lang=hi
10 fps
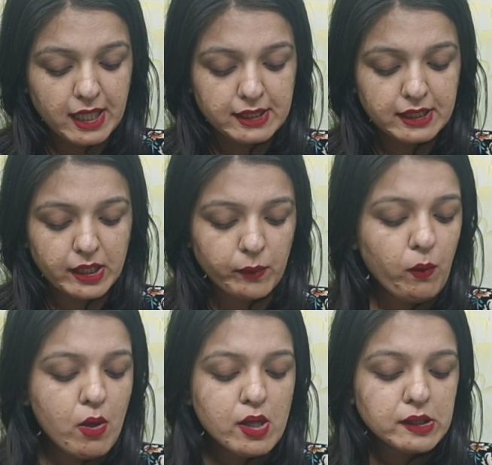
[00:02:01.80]
बता देती
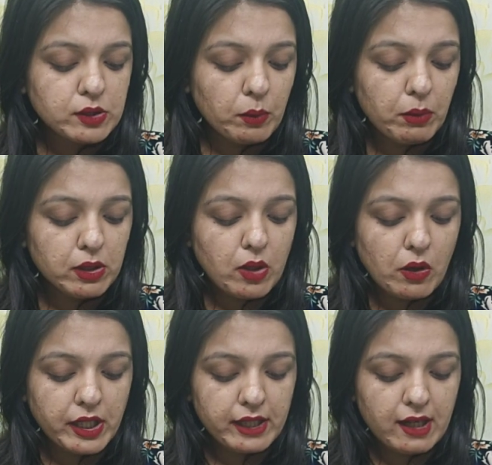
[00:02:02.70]
हूँ सुम्बुल
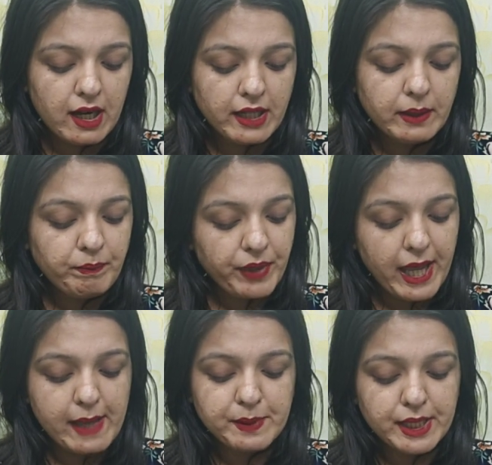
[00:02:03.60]
तोकीर खान
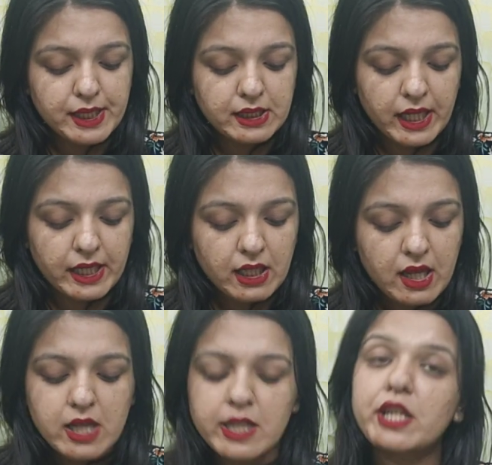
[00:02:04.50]
एमसी स्टैन
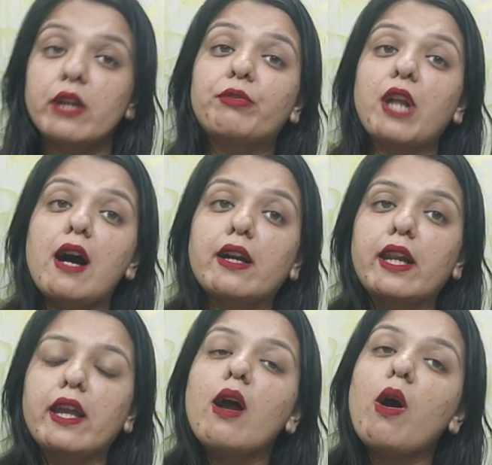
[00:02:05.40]
शिव
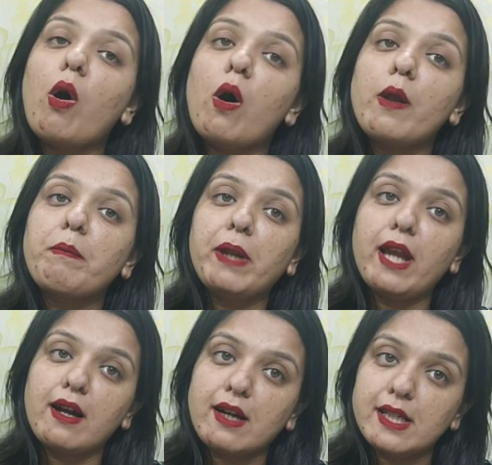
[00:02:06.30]
ठाकरे और
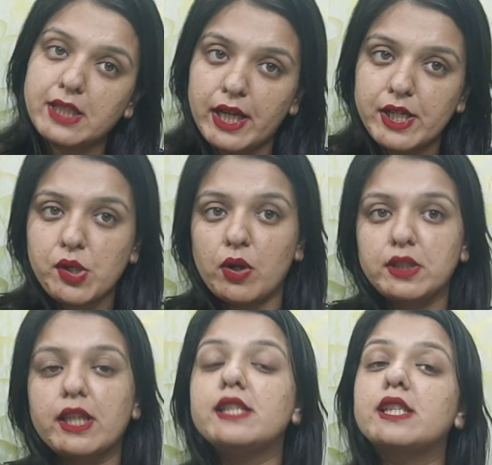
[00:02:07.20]
प्रियंका चहर
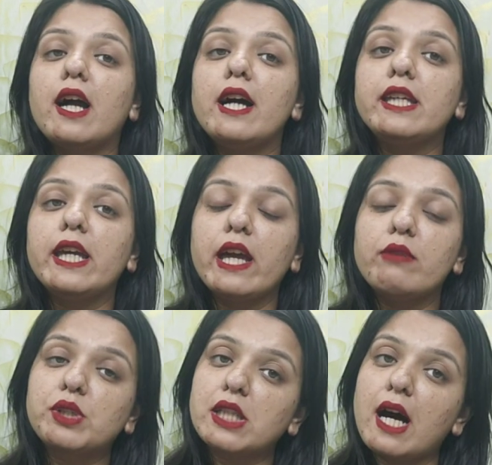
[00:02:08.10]
चौधरी जी हाँ ये है
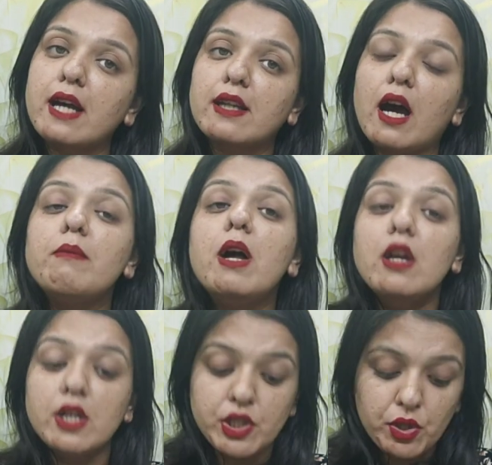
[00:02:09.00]
वो चार नाम
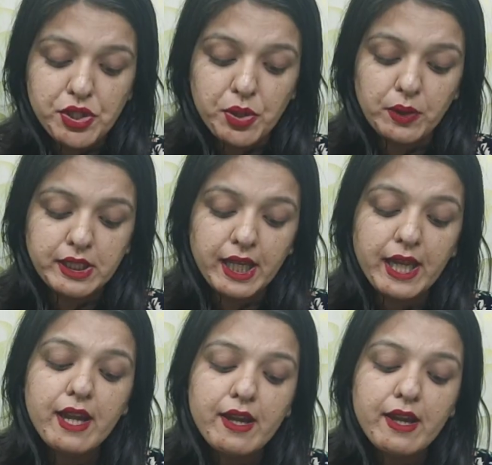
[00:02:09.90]
जो शो से